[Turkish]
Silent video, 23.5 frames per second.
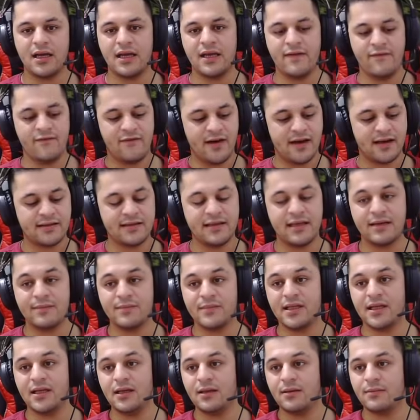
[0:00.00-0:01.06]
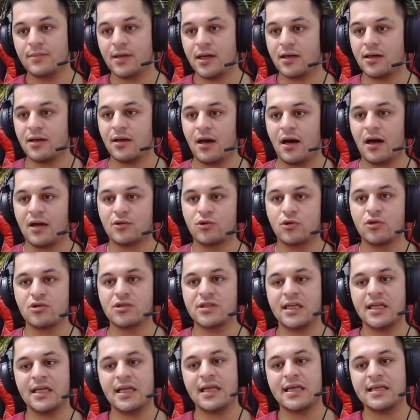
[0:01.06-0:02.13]
envanterimde bak Art 9
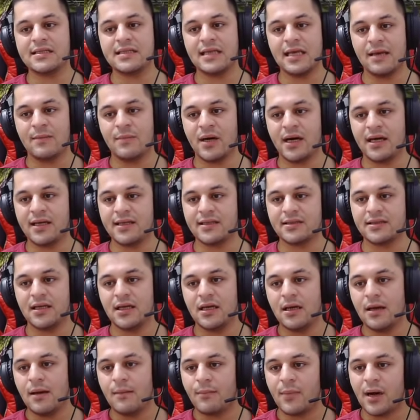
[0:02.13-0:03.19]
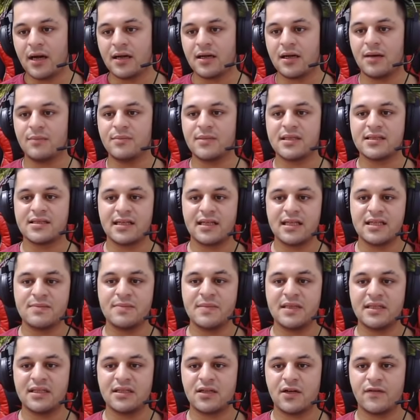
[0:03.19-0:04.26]
Egiles emanet. Bankamda 8
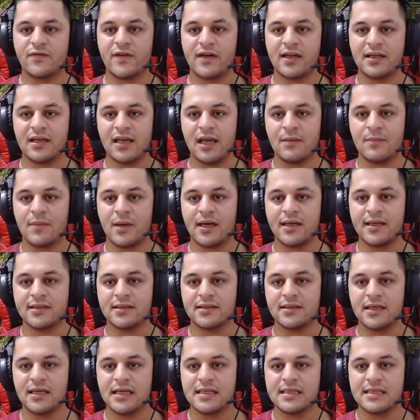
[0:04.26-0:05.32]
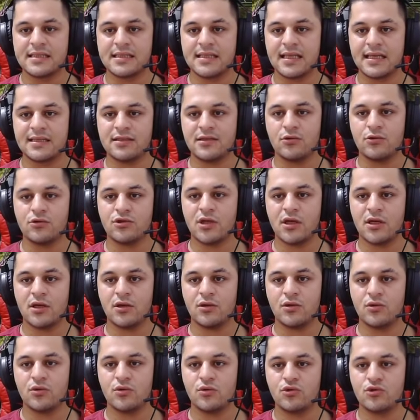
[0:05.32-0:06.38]
metre kafalık emanet.
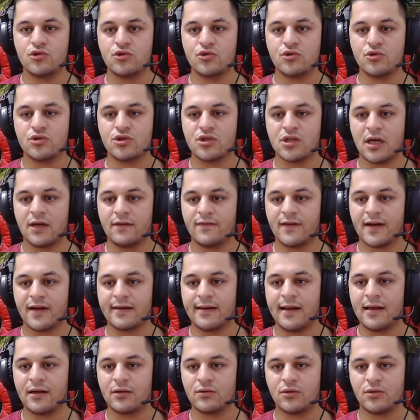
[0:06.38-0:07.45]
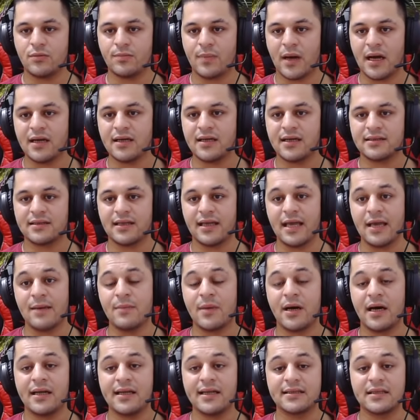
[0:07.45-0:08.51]
83'e 3 çar var. Nerede o? Bankada
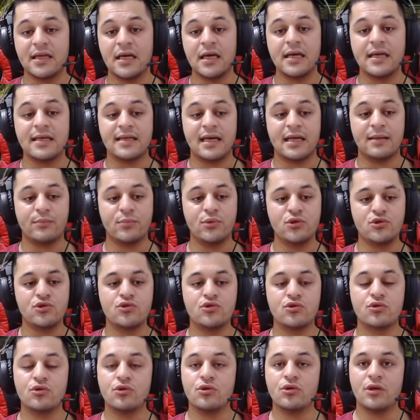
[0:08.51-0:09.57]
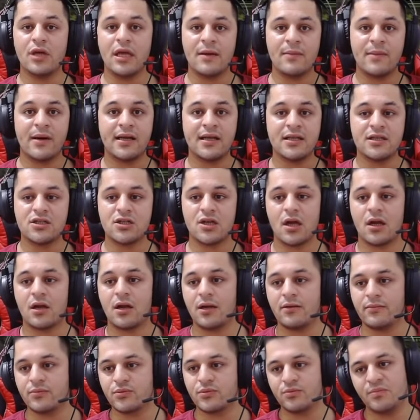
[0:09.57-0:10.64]
emanet. Yani bir sürü emanet
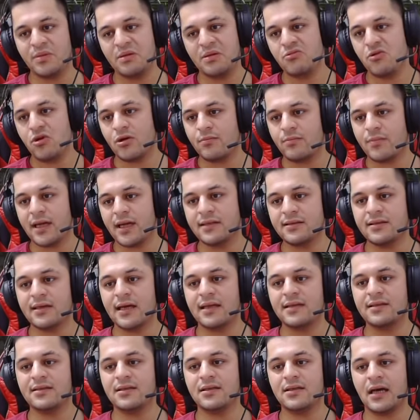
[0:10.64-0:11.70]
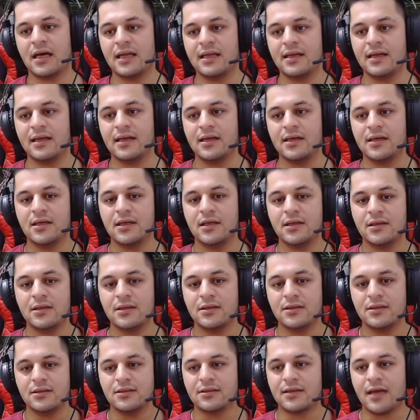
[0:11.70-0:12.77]
çarlar. Bilmiyorum ben kendi hani
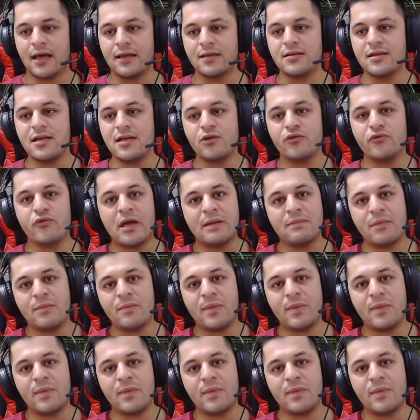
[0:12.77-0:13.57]
Kendine güvenme